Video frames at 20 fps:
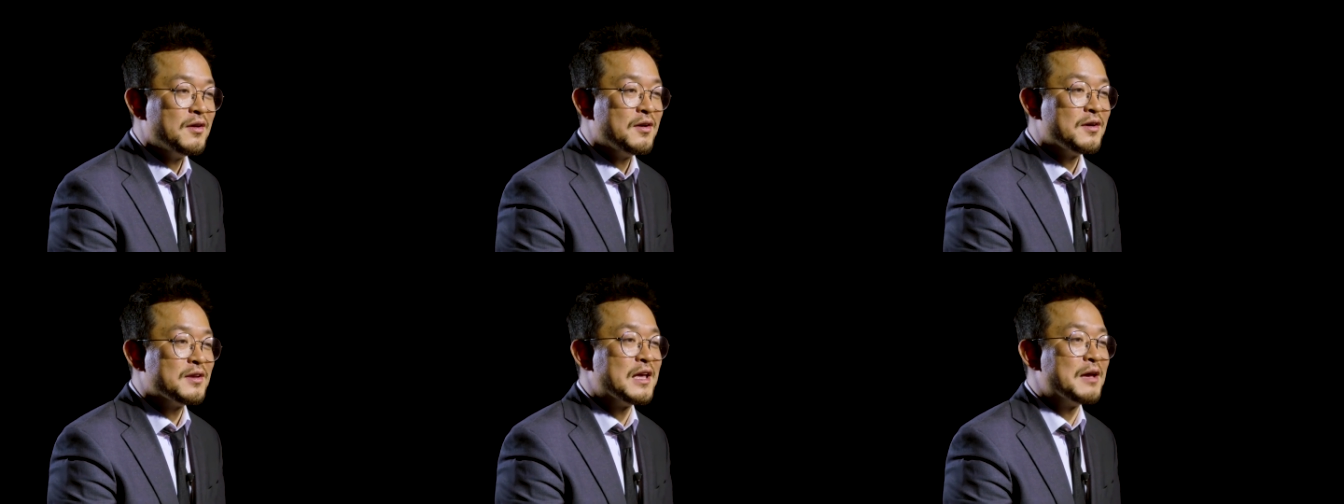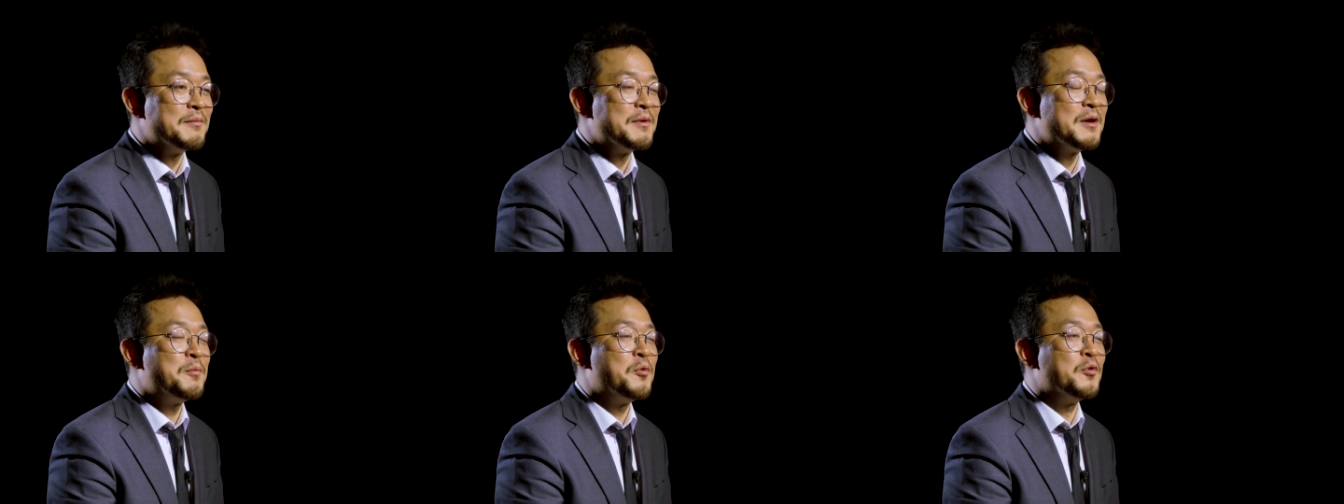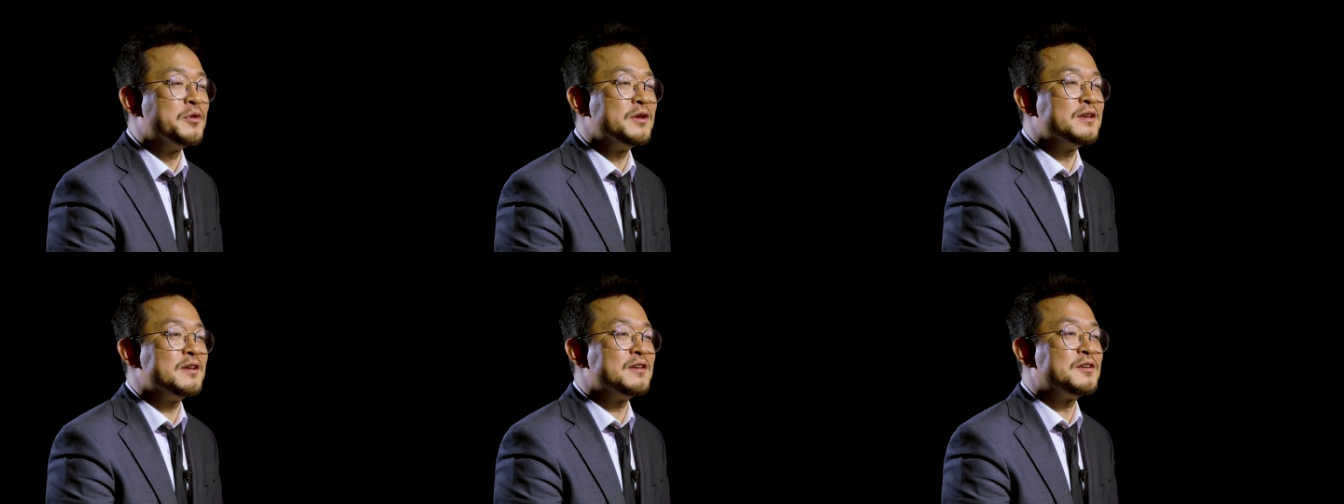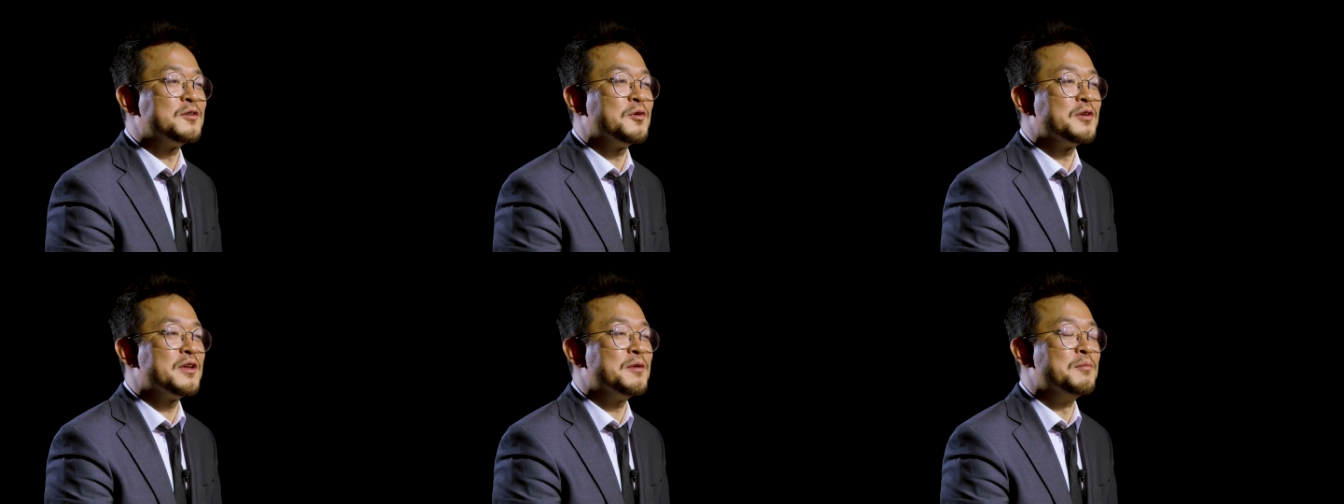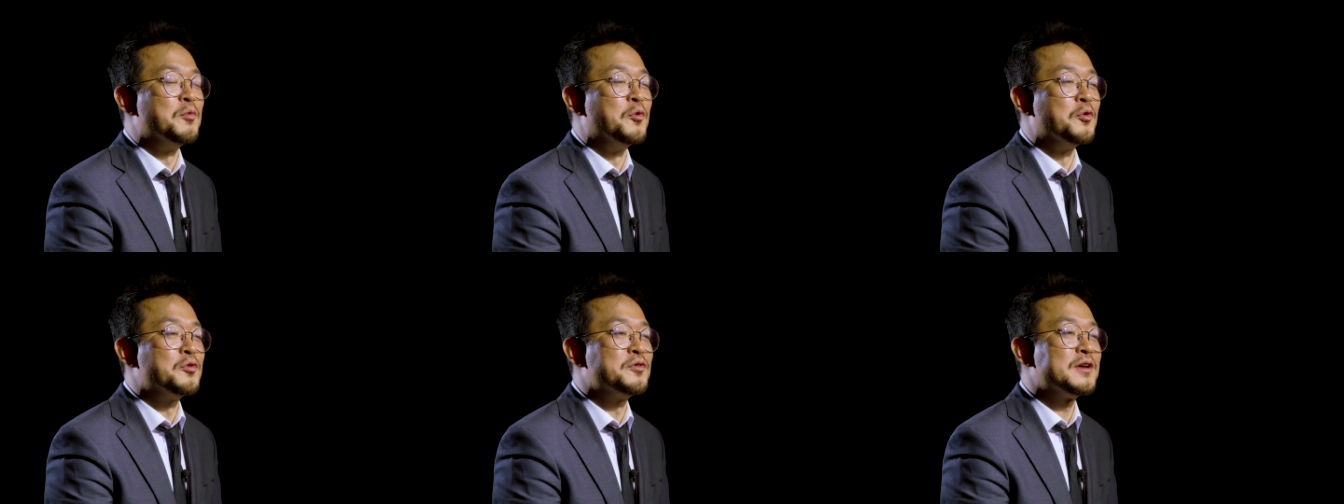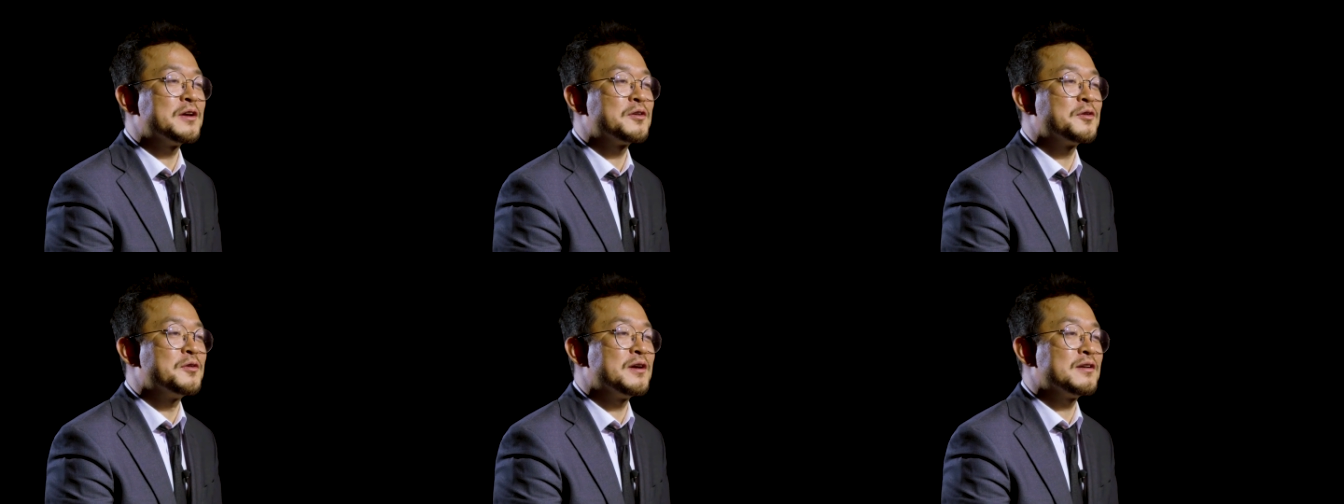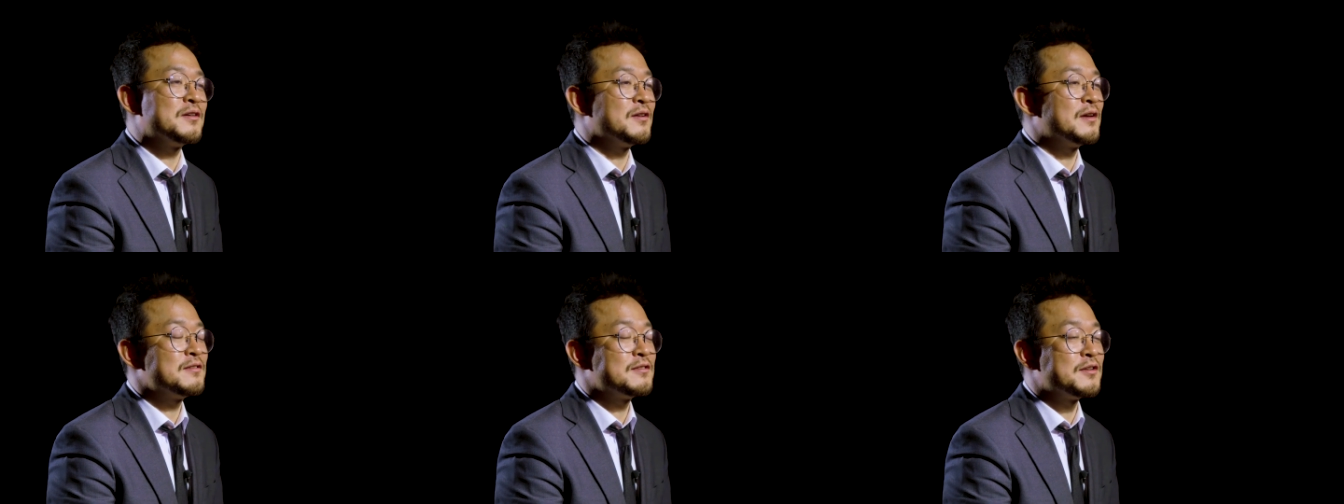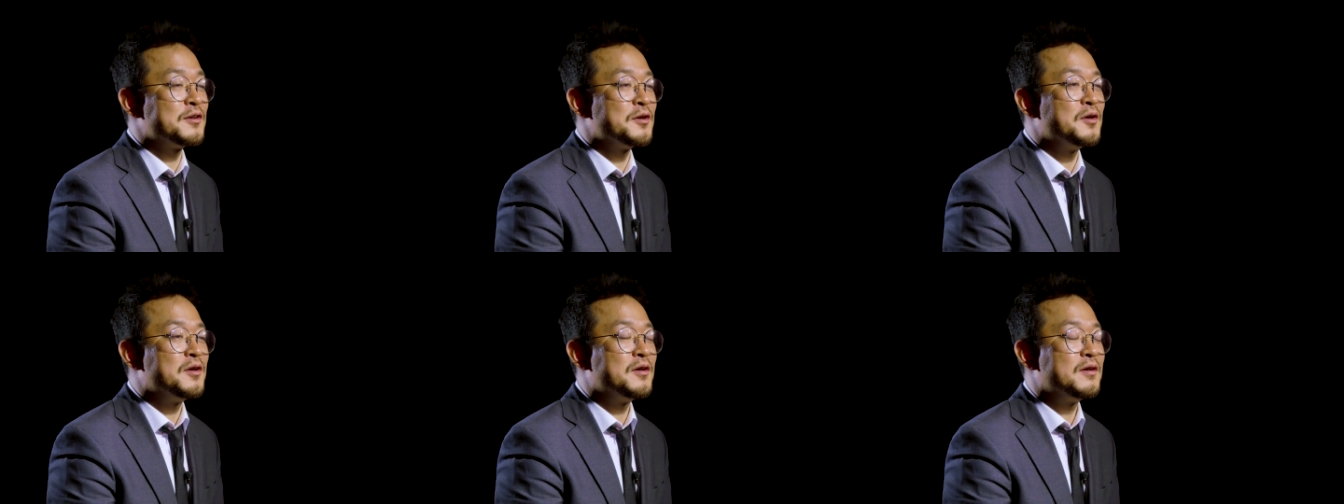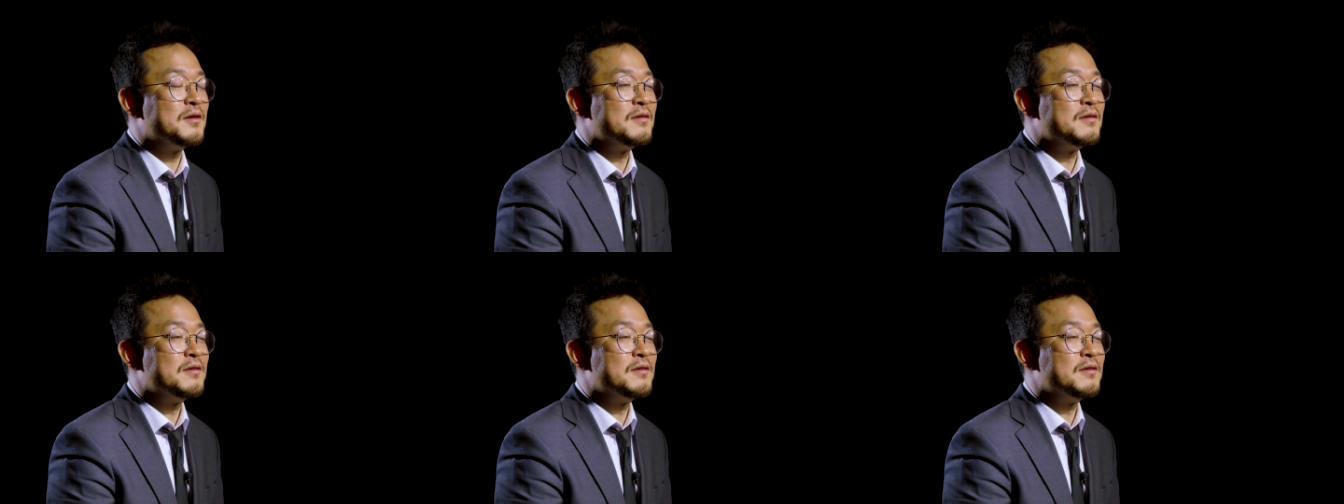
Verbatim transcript: 그 다음에 본인이 지원한 모든 학교를 합격했어요.